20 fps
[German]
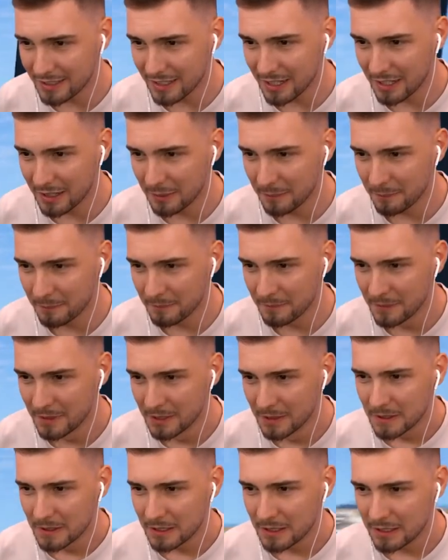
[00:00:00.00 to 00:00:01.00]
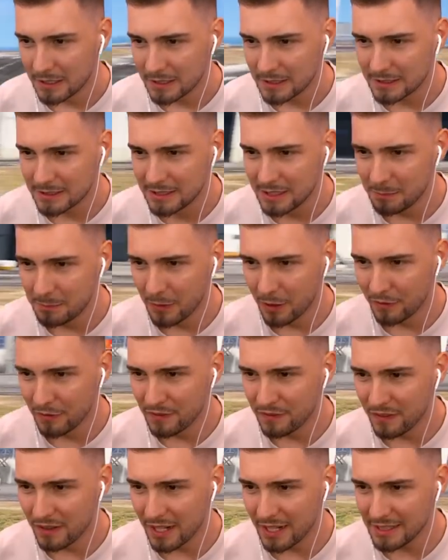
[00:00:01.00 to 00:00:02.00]
Ähm, sieht mal auf
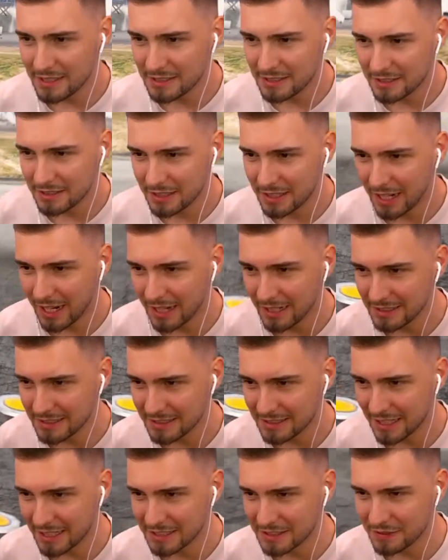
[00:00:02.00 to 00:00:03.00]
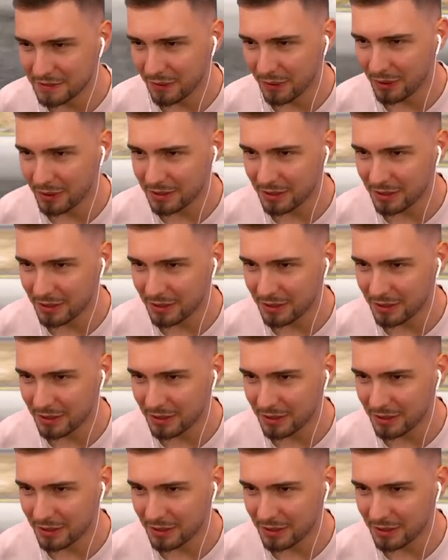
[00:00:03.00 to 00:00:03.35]
jeden Fall echt ganz, ganz verrückt